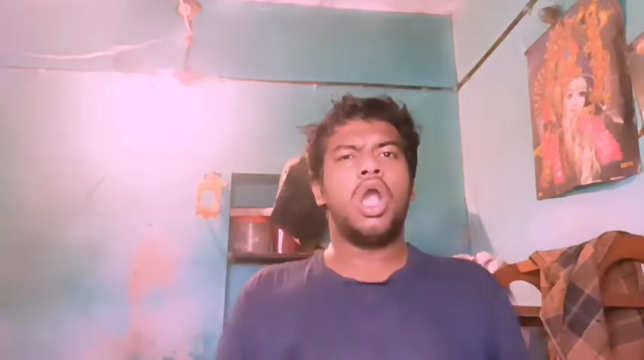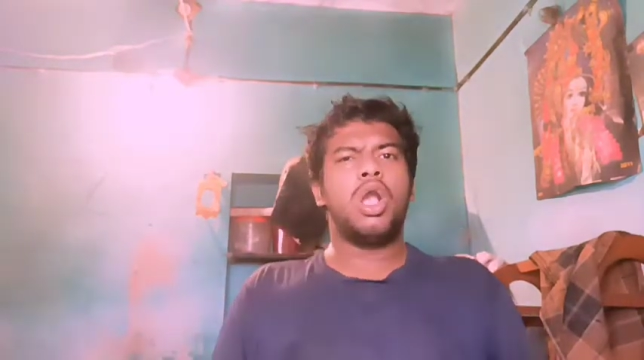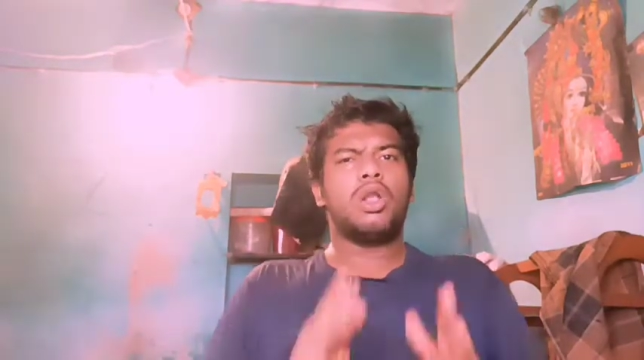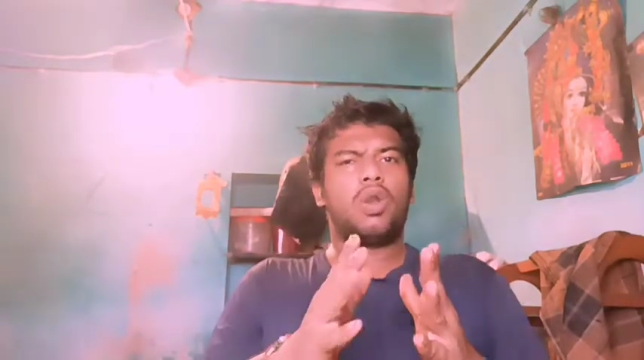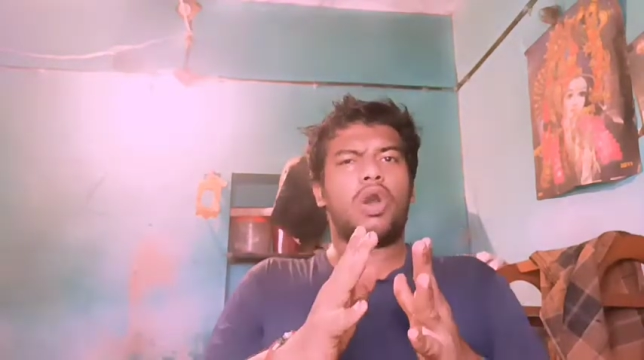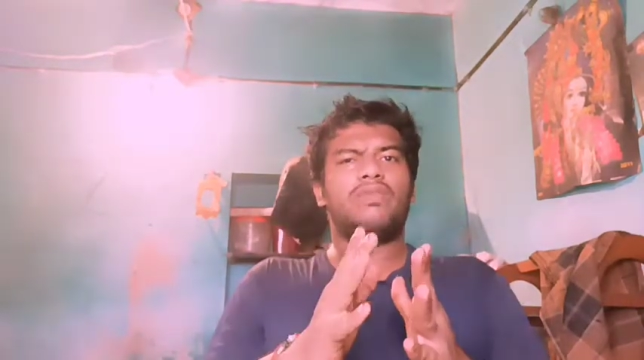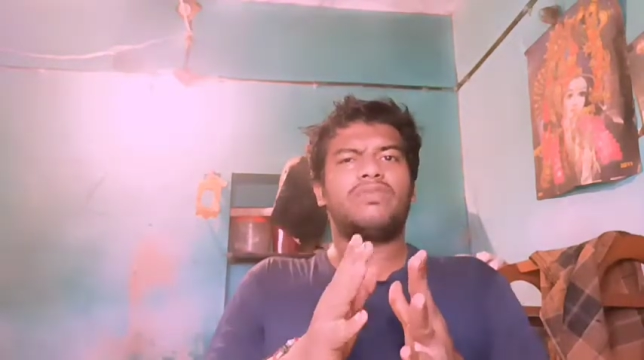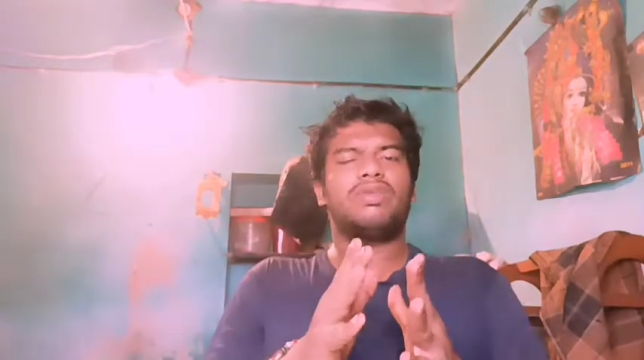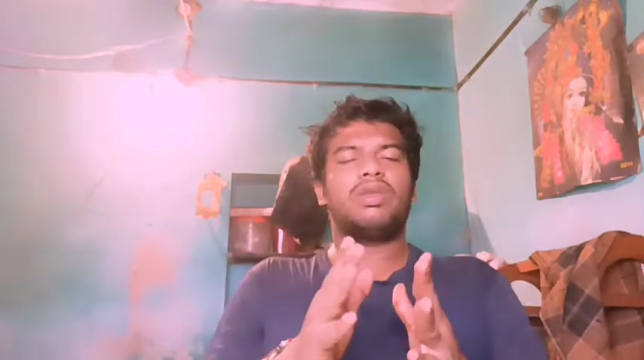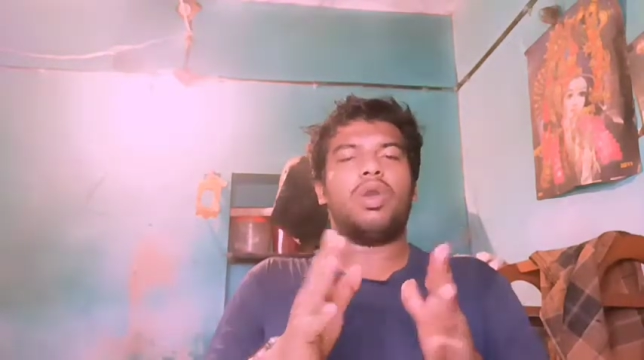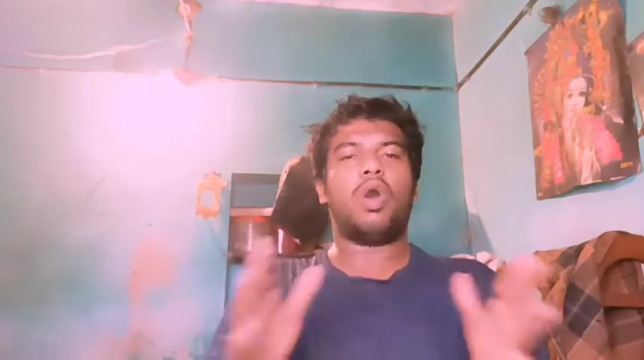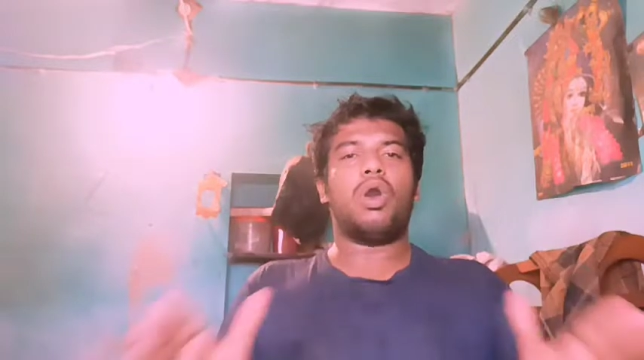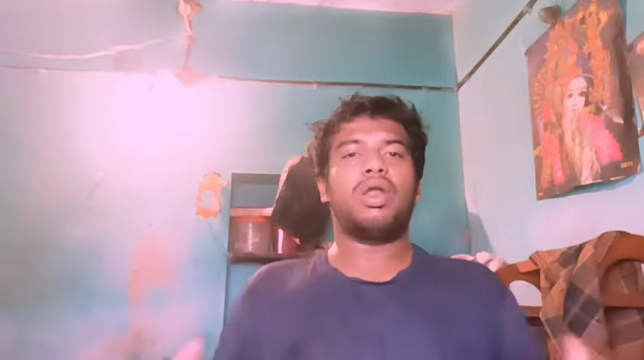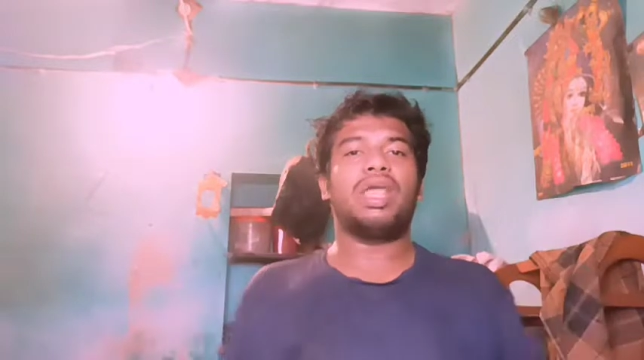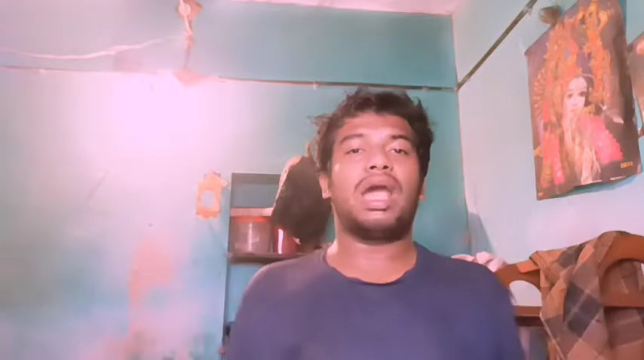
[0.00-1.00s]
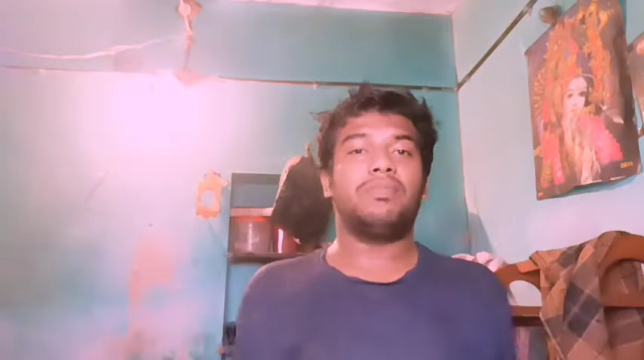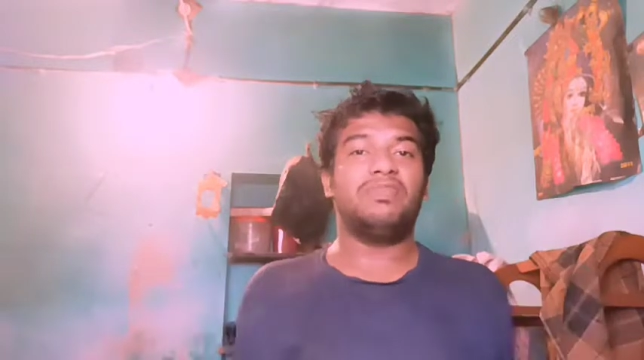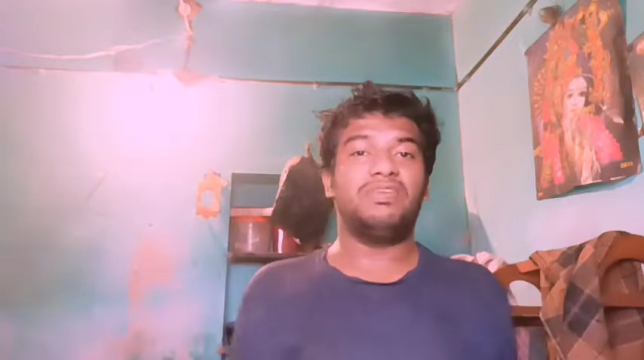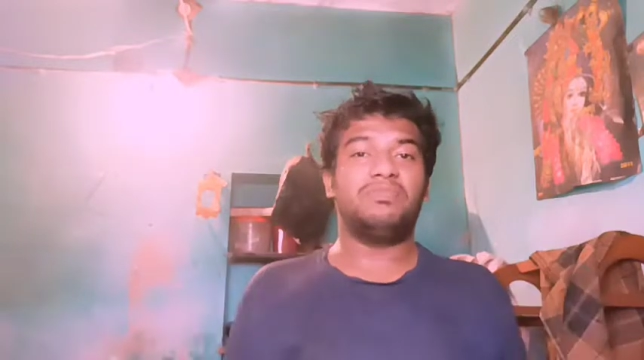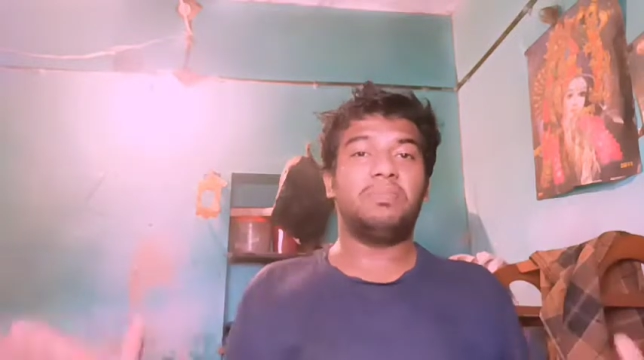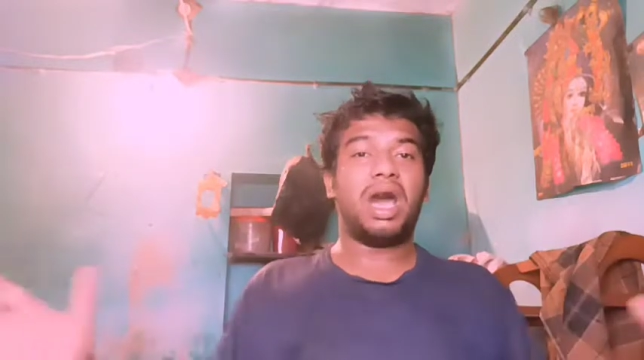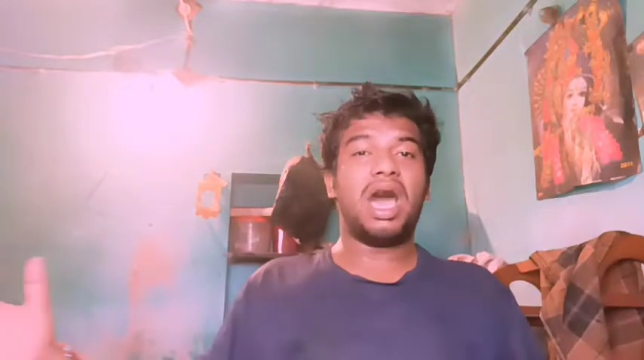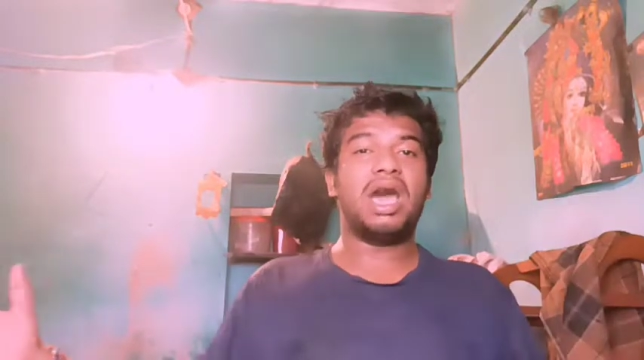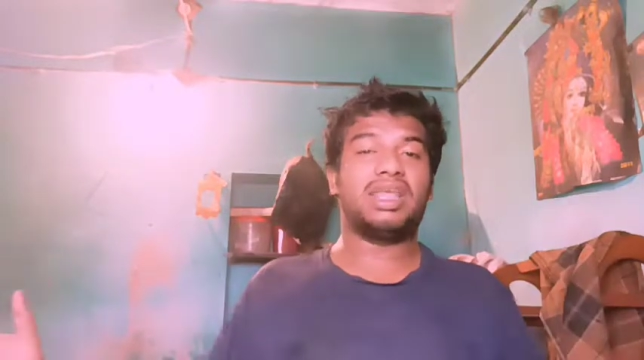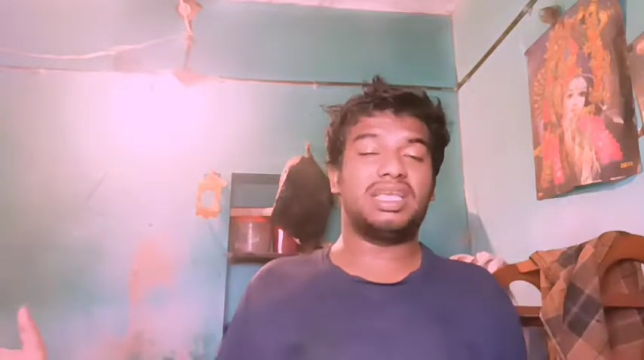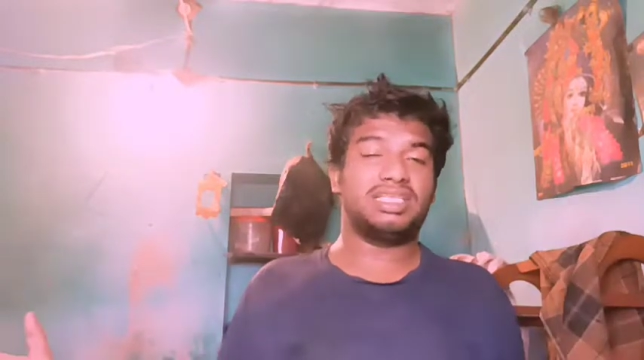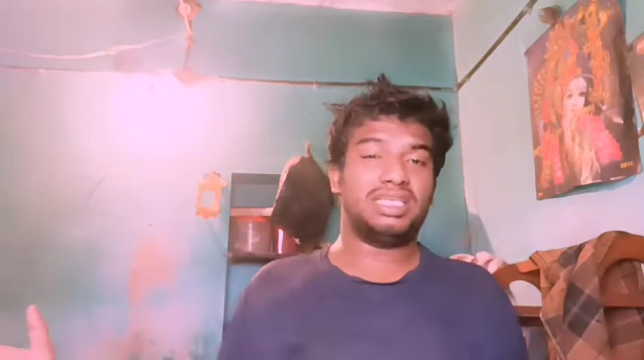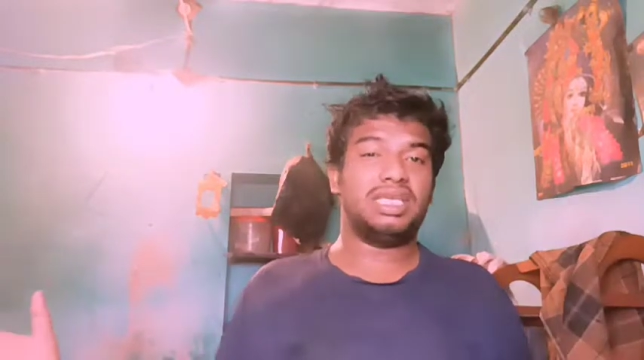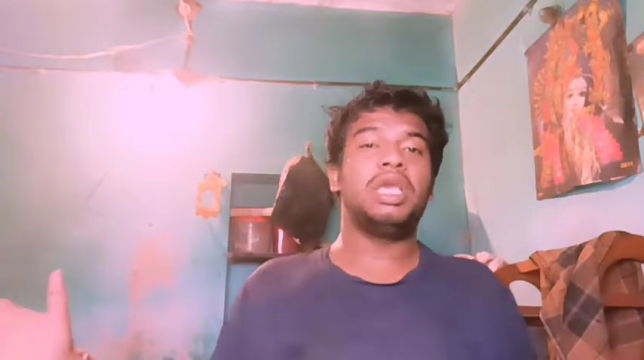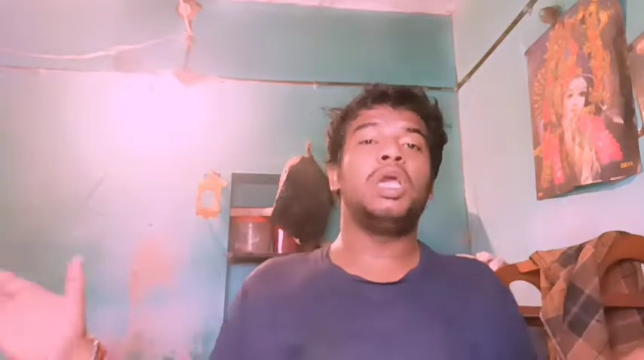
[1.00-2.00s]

कॉफ़ी और या फिर बाहर किसी